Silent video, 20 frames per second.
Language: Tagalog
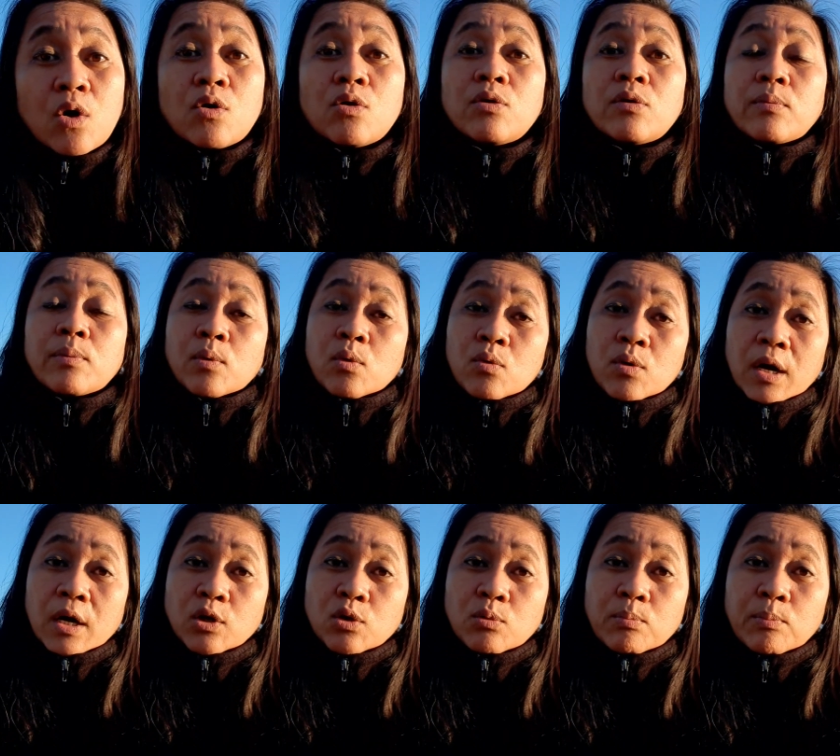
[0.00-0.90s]
or kung
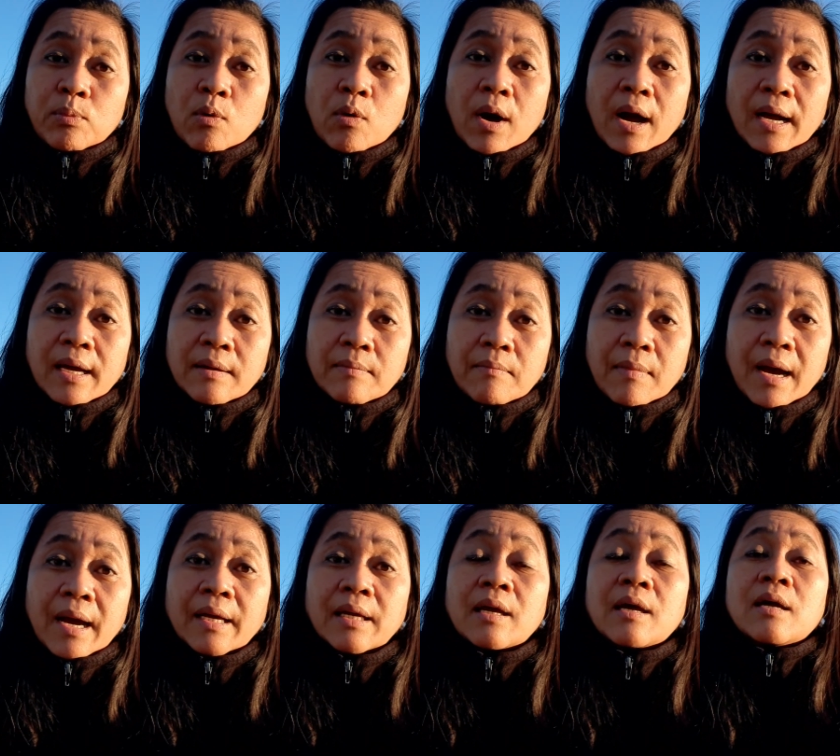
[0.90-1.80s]
kayo po ay
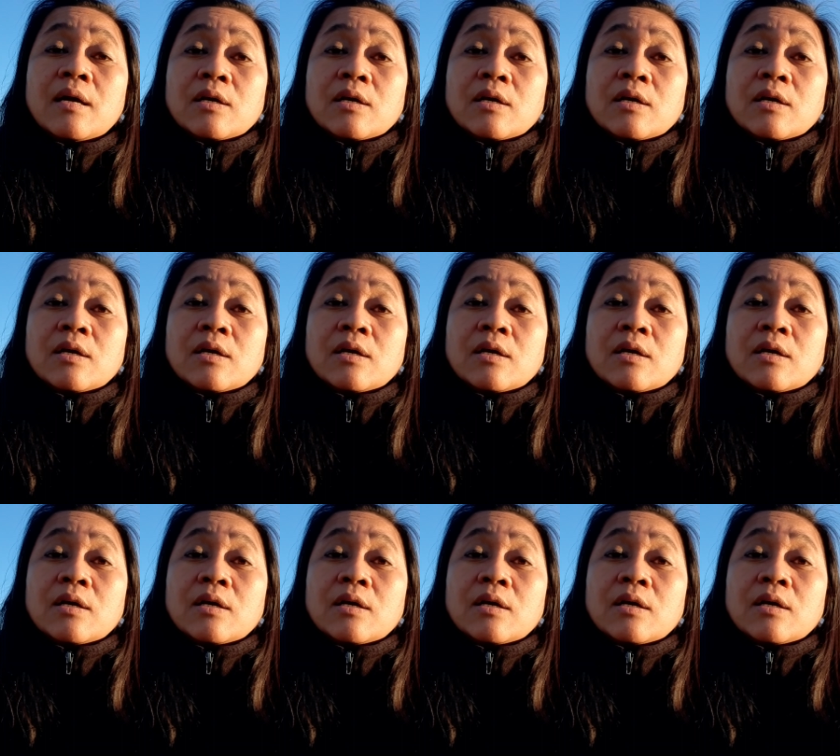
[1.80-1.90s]
may